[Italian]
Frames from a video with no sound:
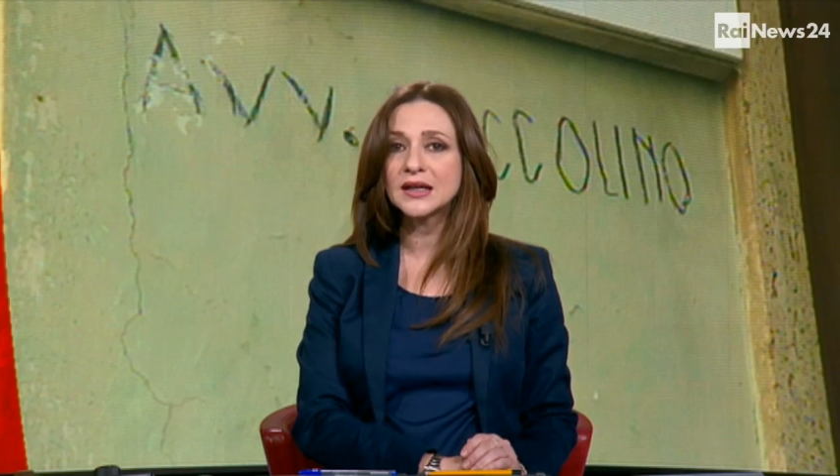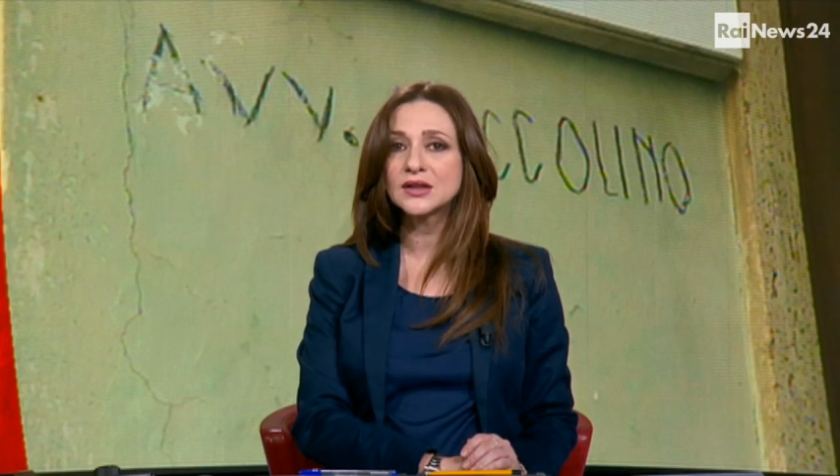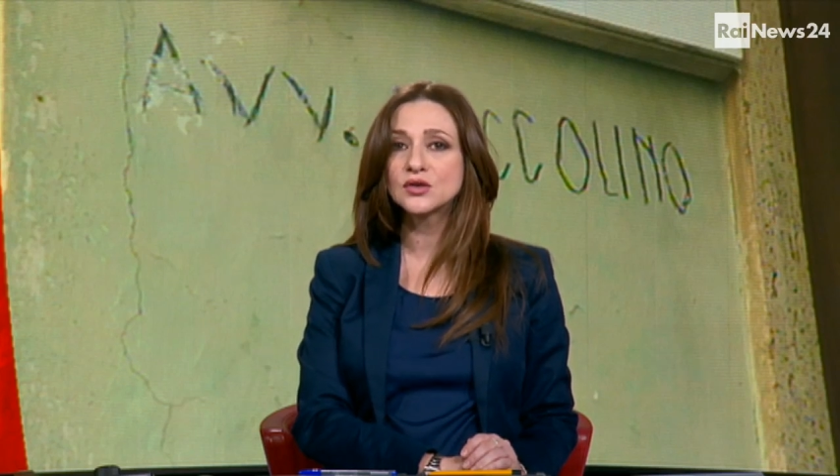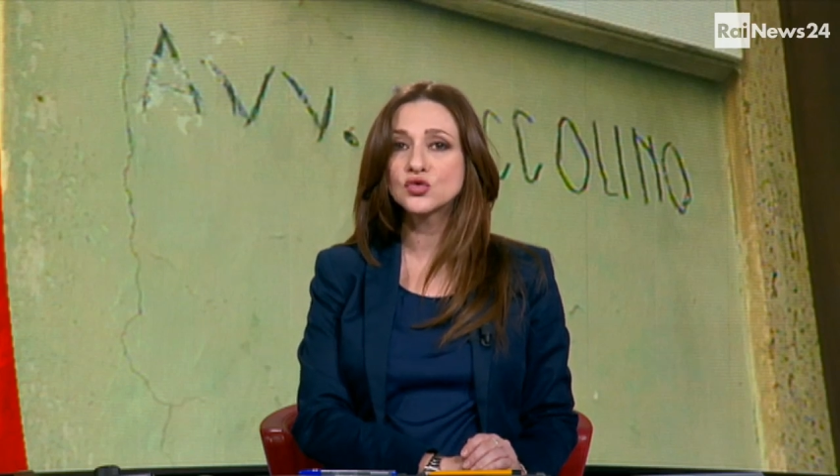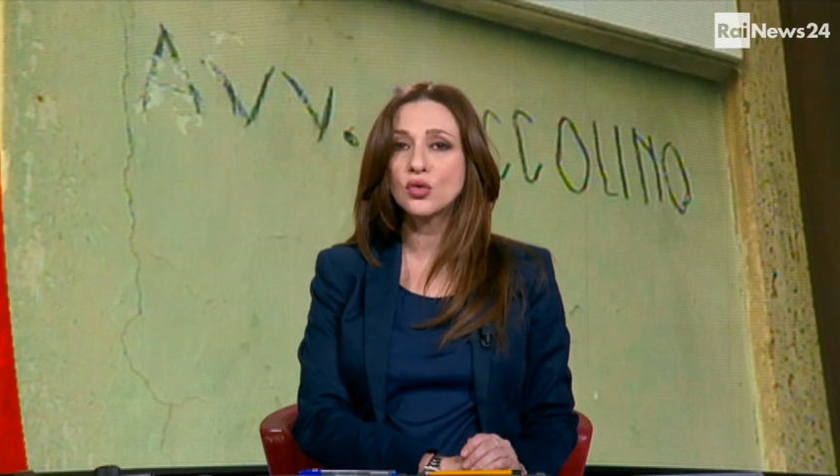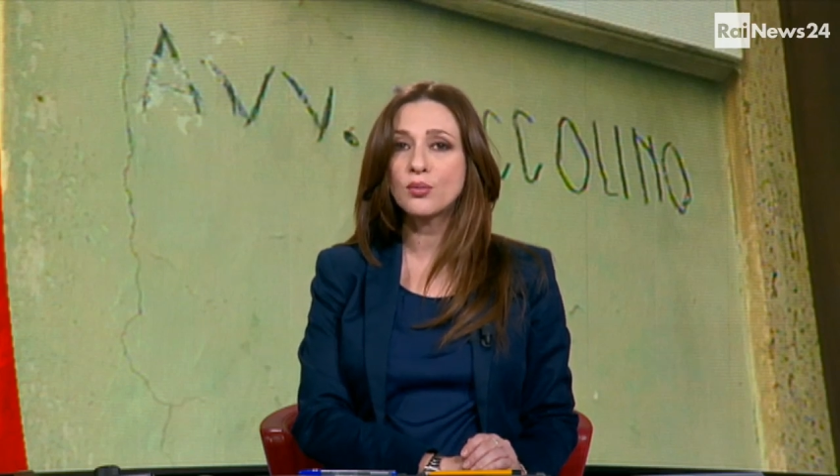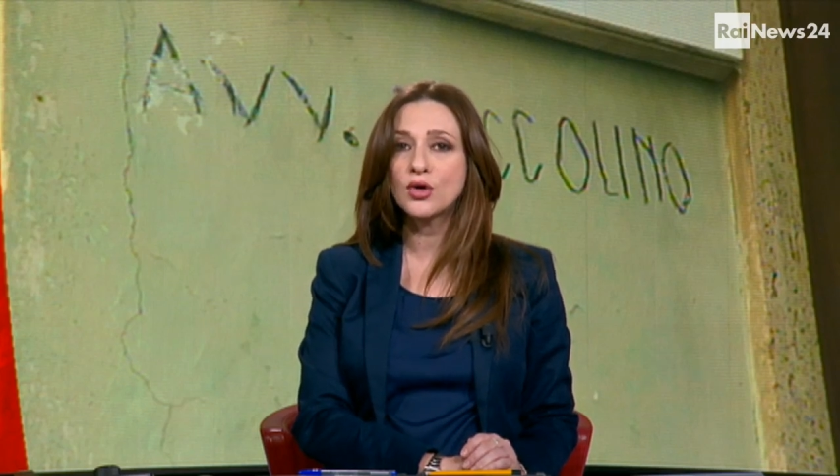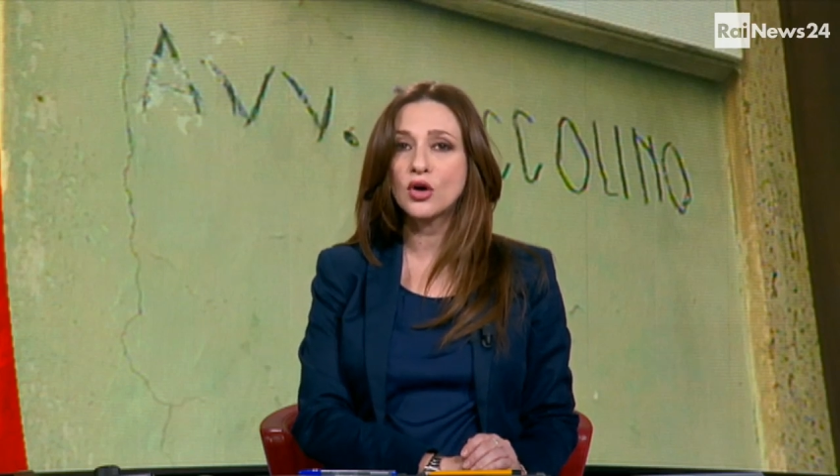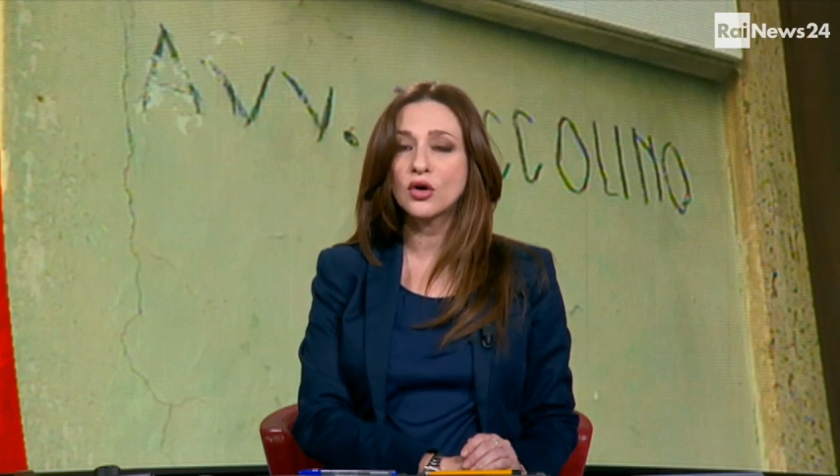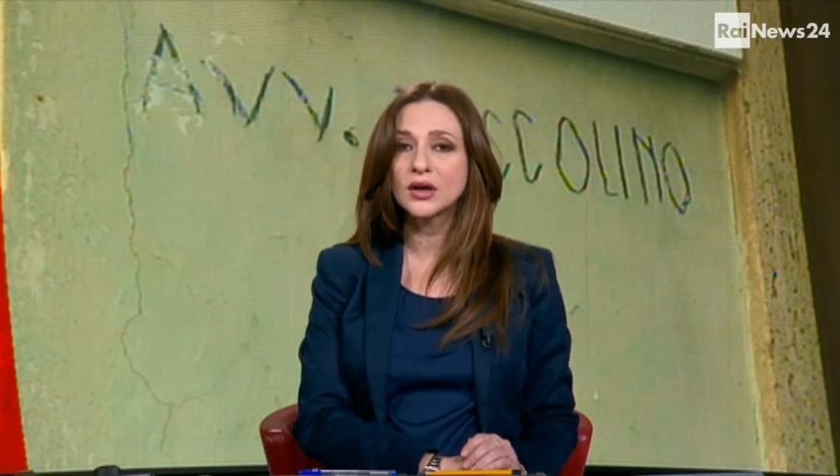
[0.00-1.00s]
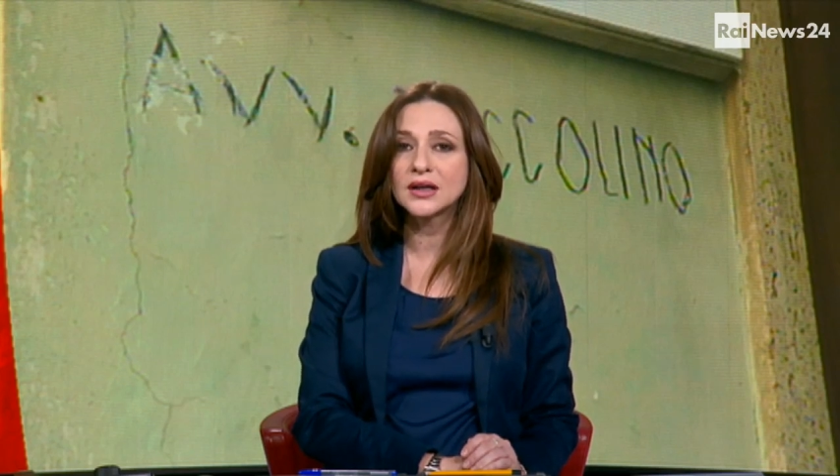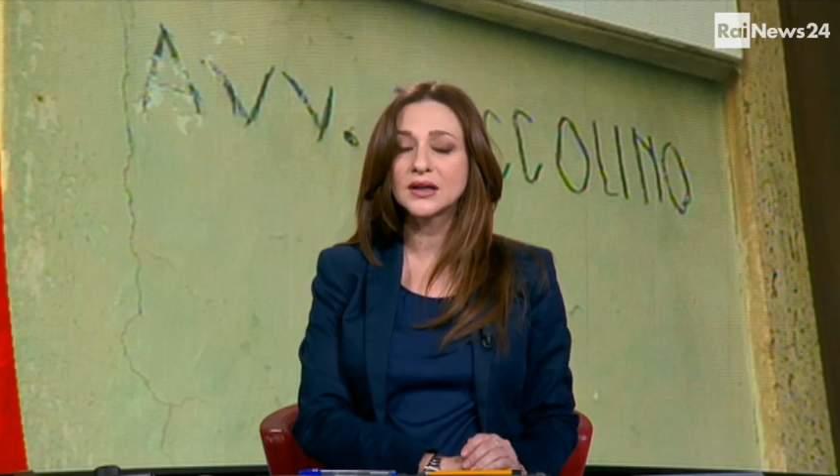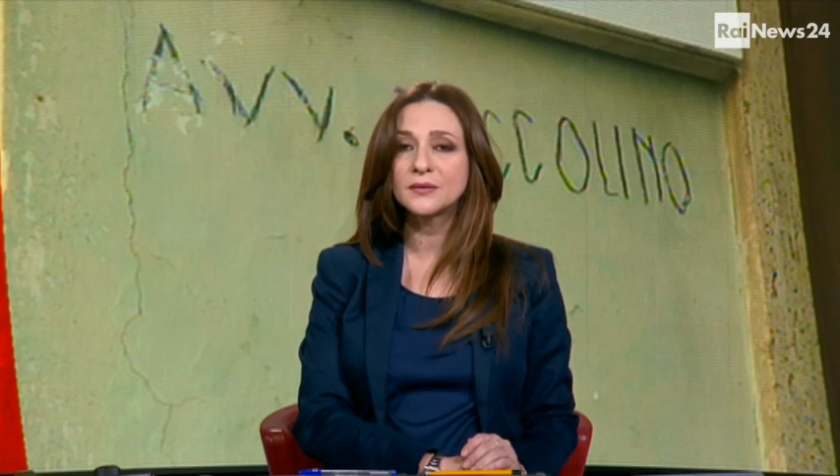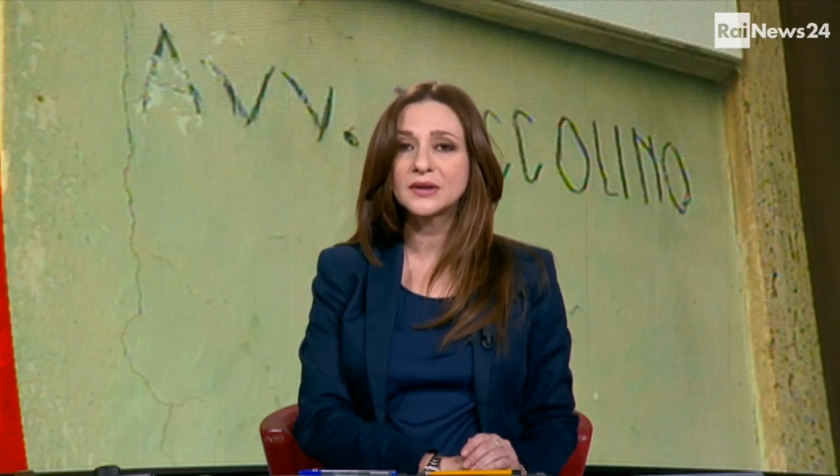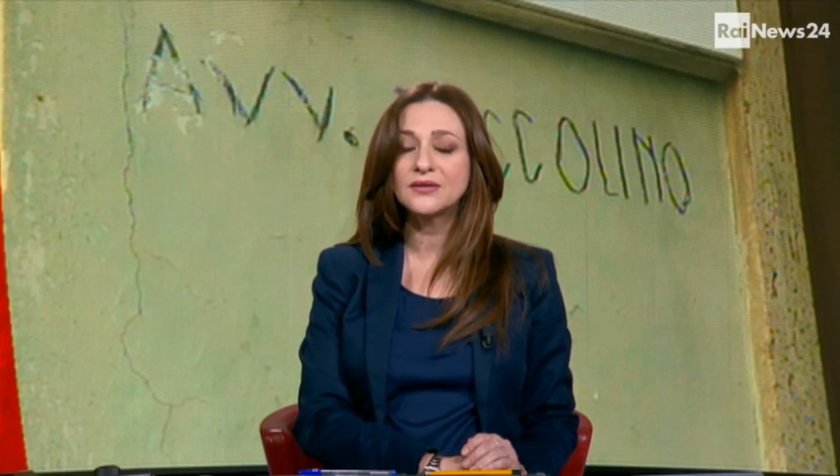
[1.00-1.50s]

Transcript: dai suo blog